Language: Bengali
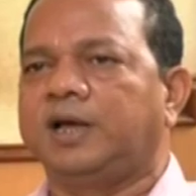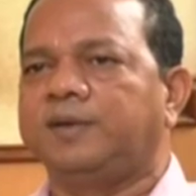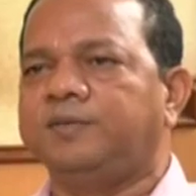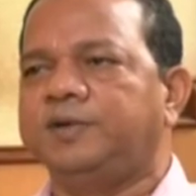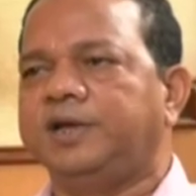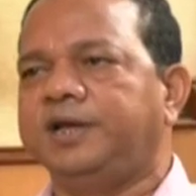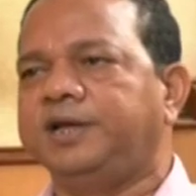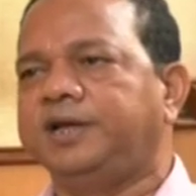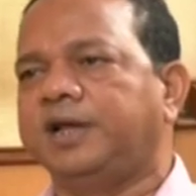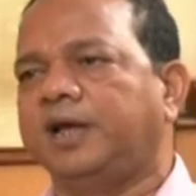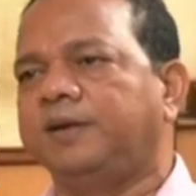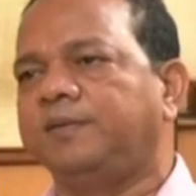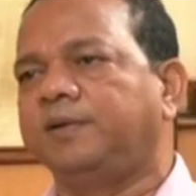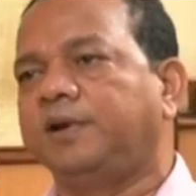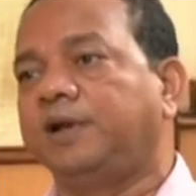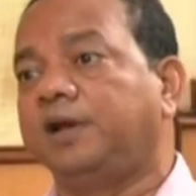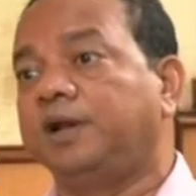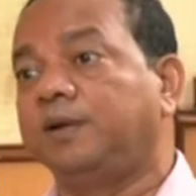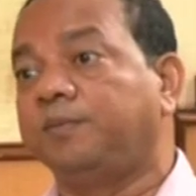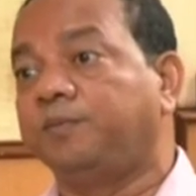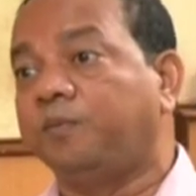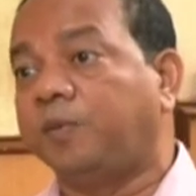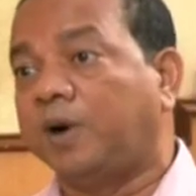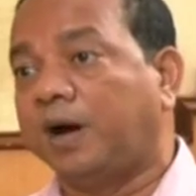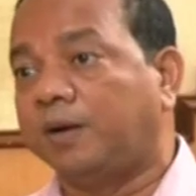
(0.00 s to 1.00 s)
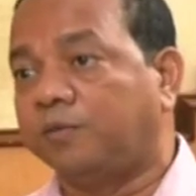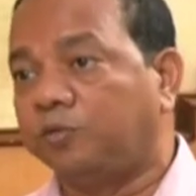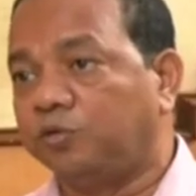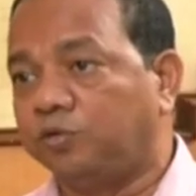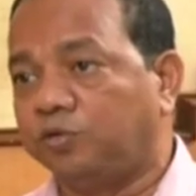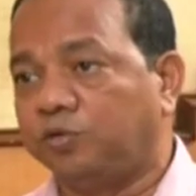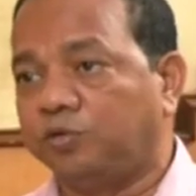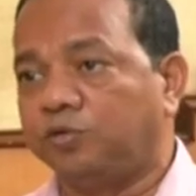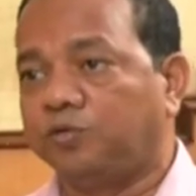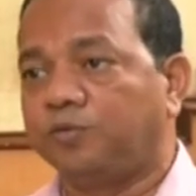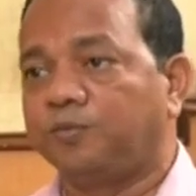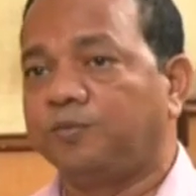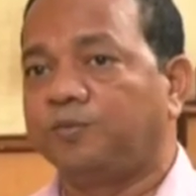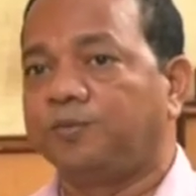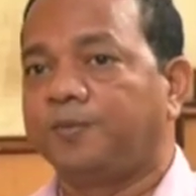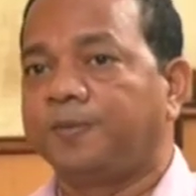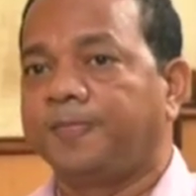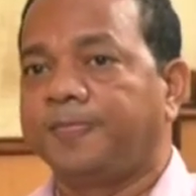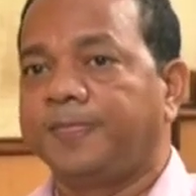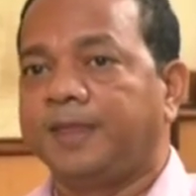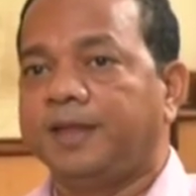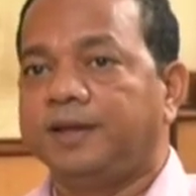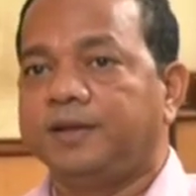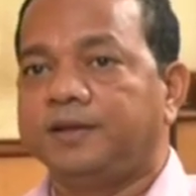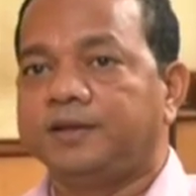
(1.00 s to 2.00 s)
যে আমি এই টাইমে গেলে পাব
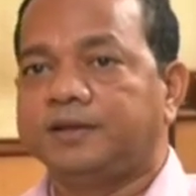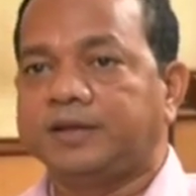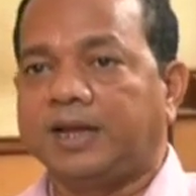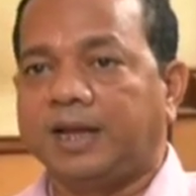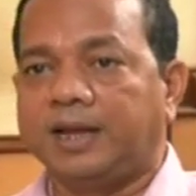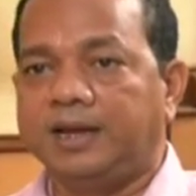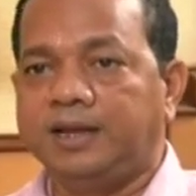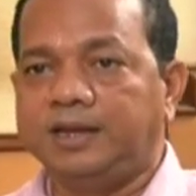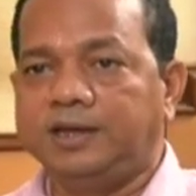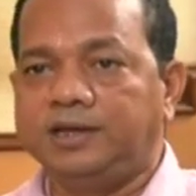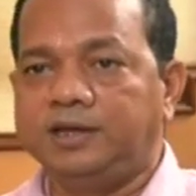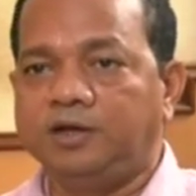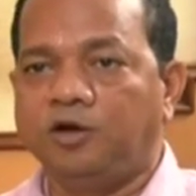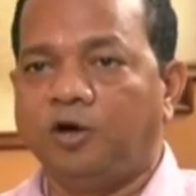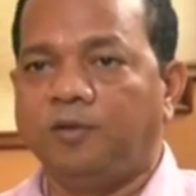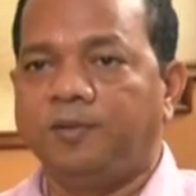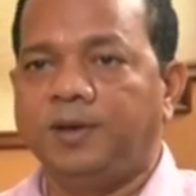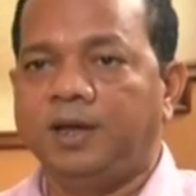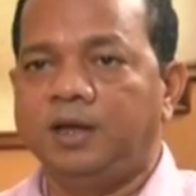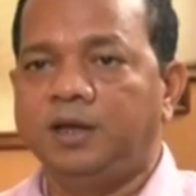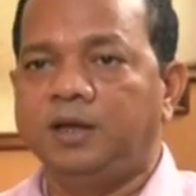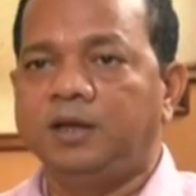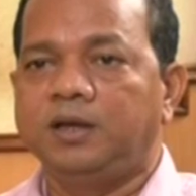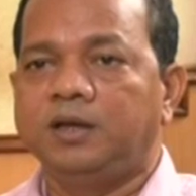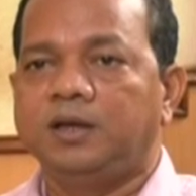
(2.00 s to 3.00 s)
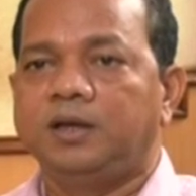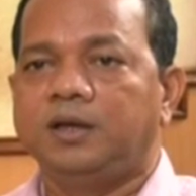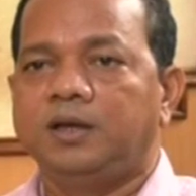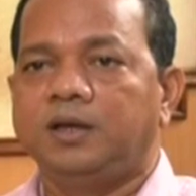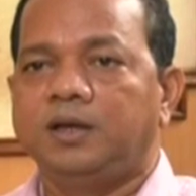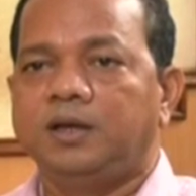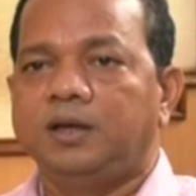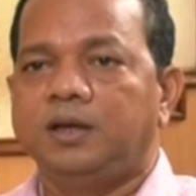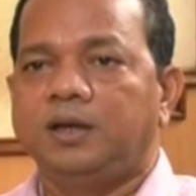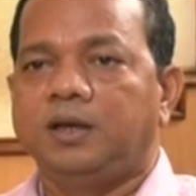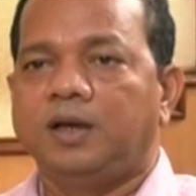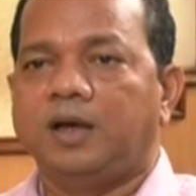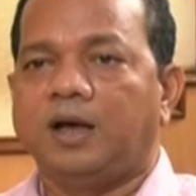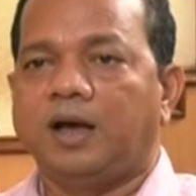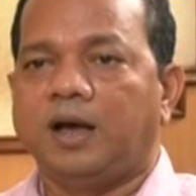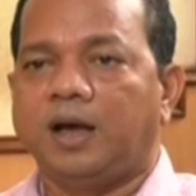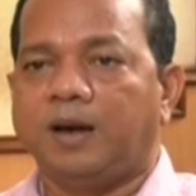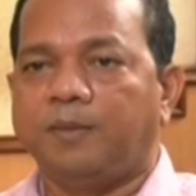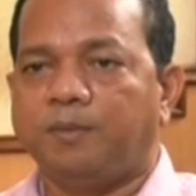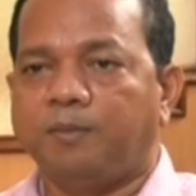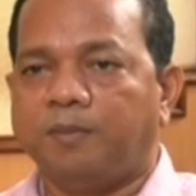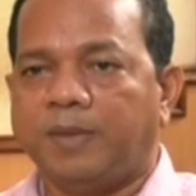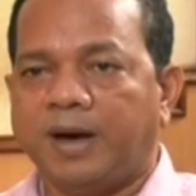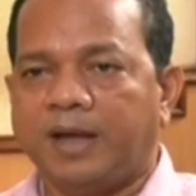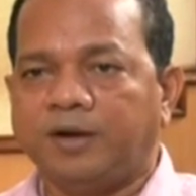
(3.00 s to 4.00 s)
তাহলে কি হবে
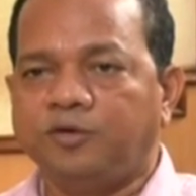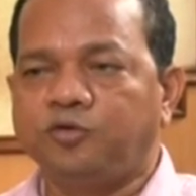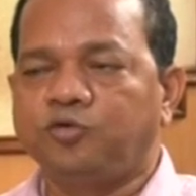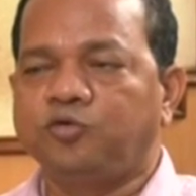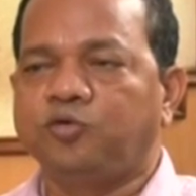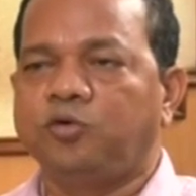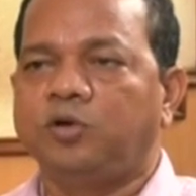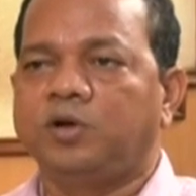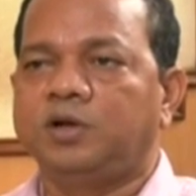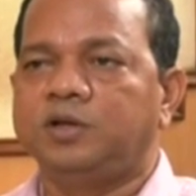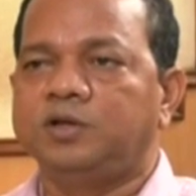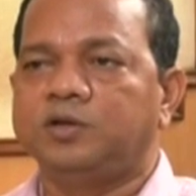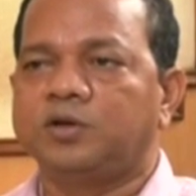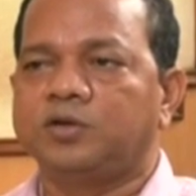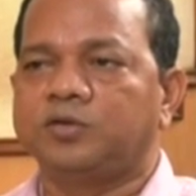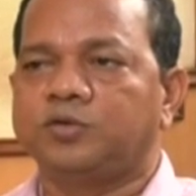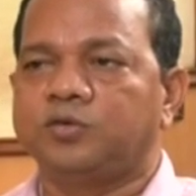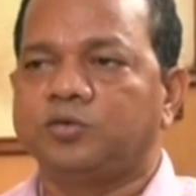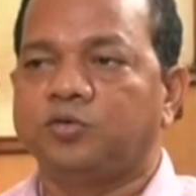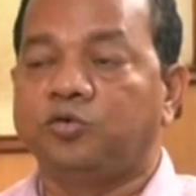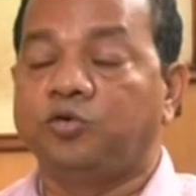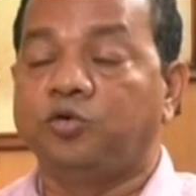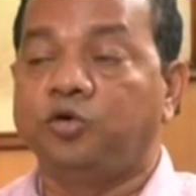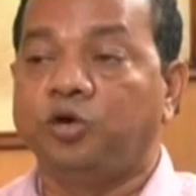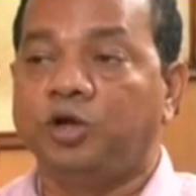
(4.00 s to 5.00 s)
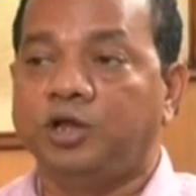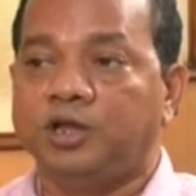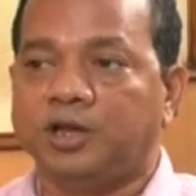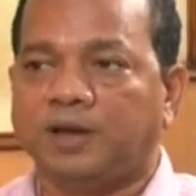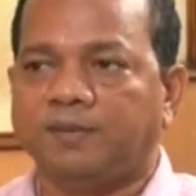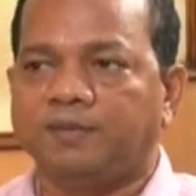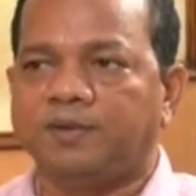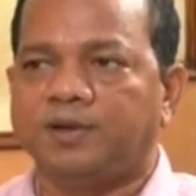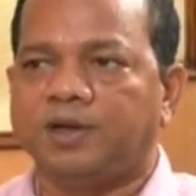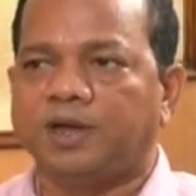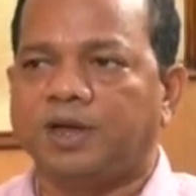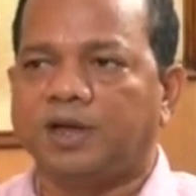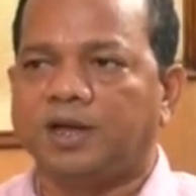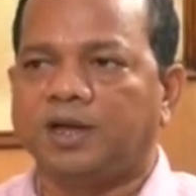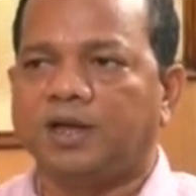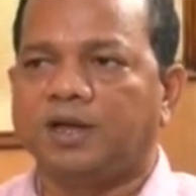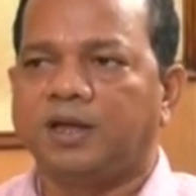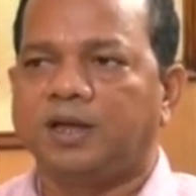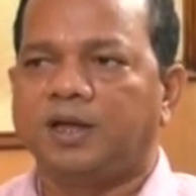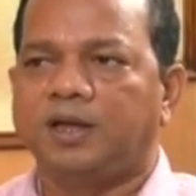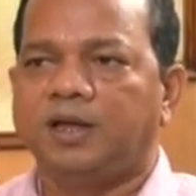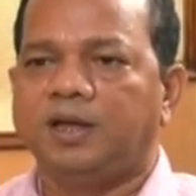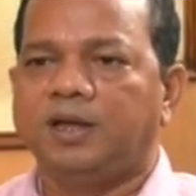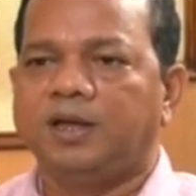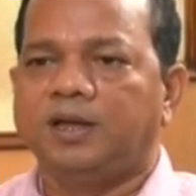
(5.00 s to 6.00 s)
মানুষগুলো কিন্তু অন্তত ঘুরে যাবে না
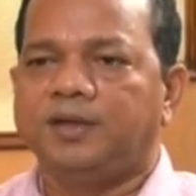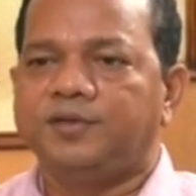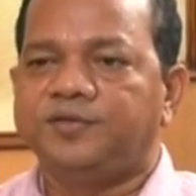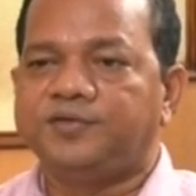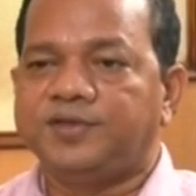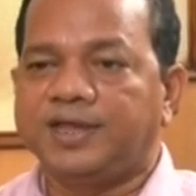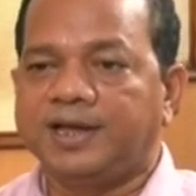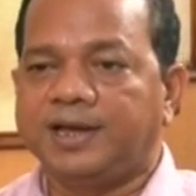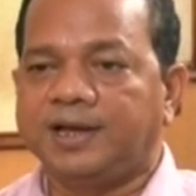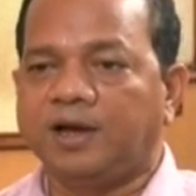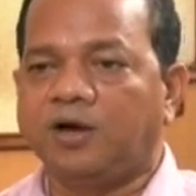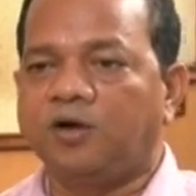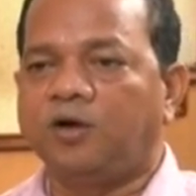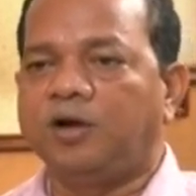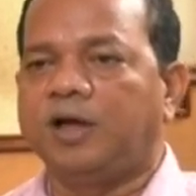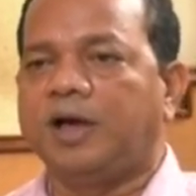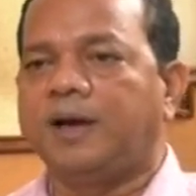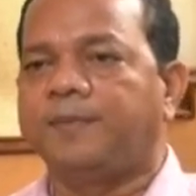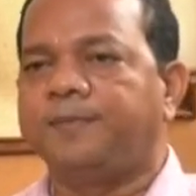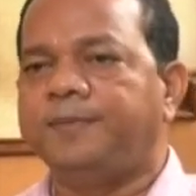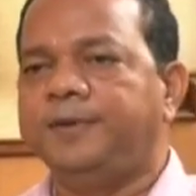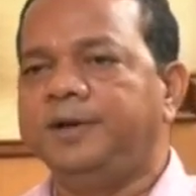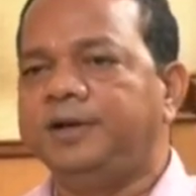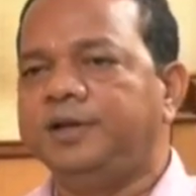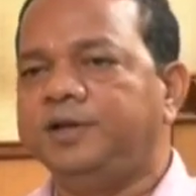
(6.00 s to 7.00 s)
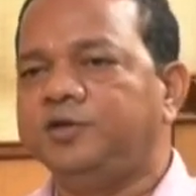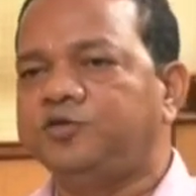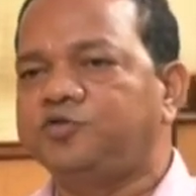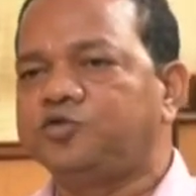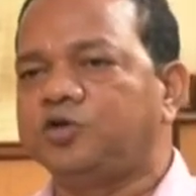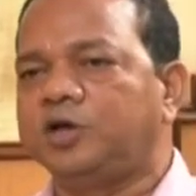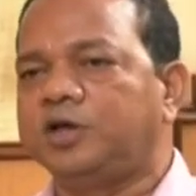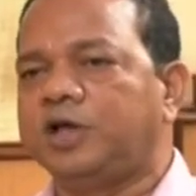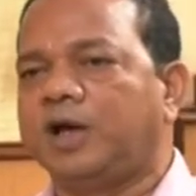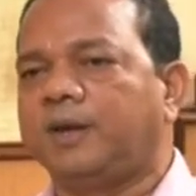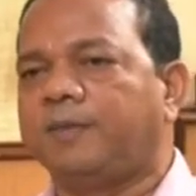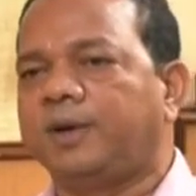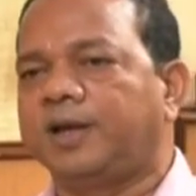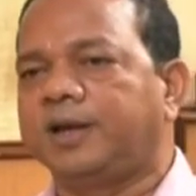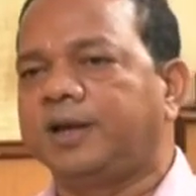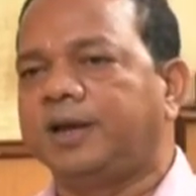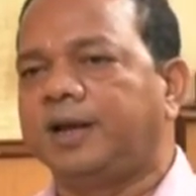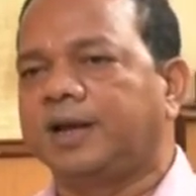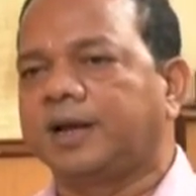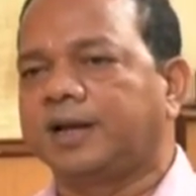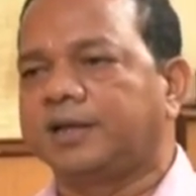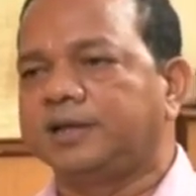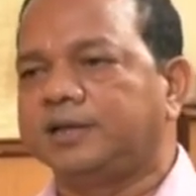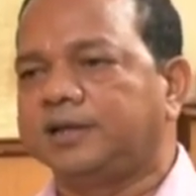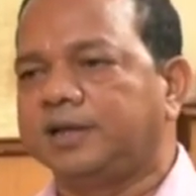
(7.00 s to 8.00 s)
সেই কারণে আপনি নিশ্চয়ই আমার
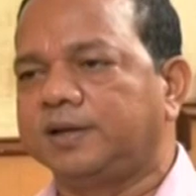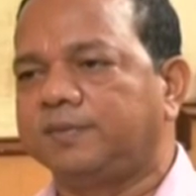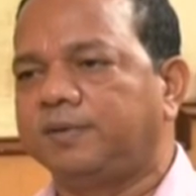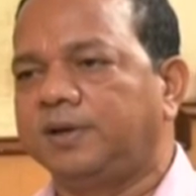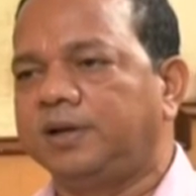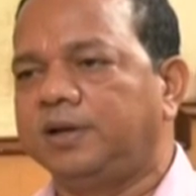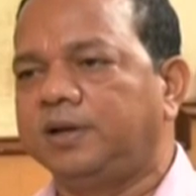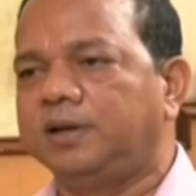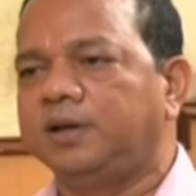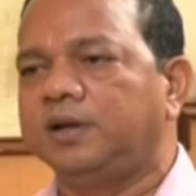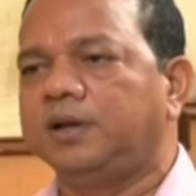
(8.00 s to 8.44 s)
এলাকায় দেখবেন